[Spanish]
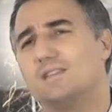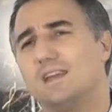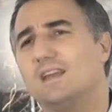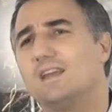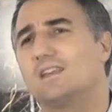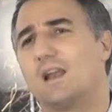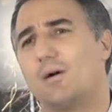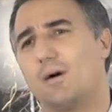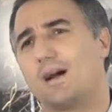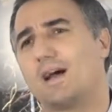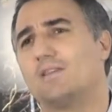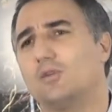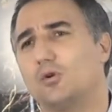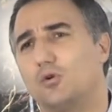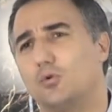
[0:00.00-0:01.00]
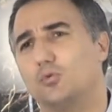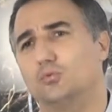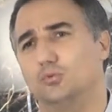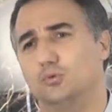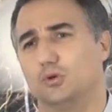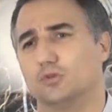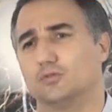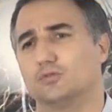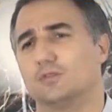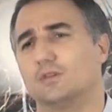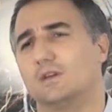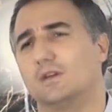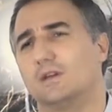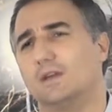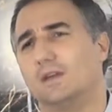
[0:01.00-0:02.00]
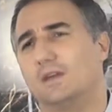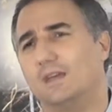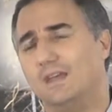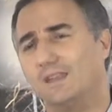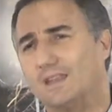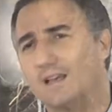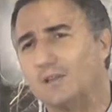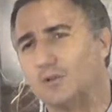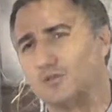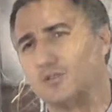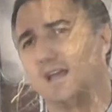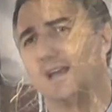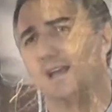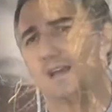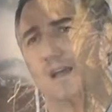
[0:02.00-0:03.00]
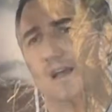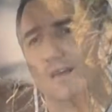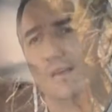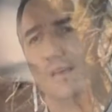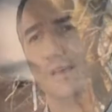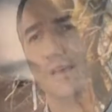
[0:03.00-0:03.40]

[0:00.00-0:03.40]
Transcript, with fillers: seguir trabajando juntos, estando cerca,